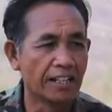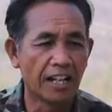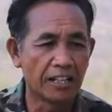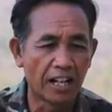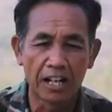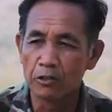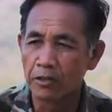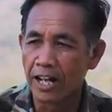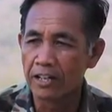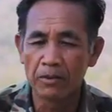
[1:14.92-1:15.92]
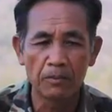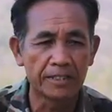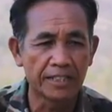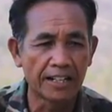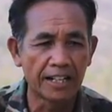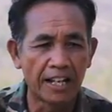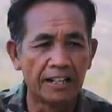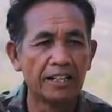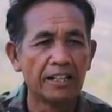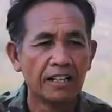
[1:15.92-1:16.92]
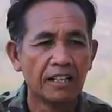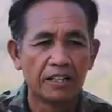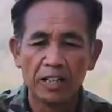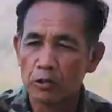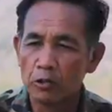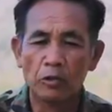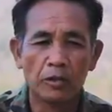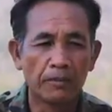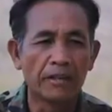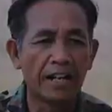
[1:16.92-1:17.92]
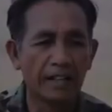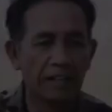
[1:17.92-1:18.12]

เลยให้ยังให้ลูกหลานมาประสานงานเรียนรู้นำกัน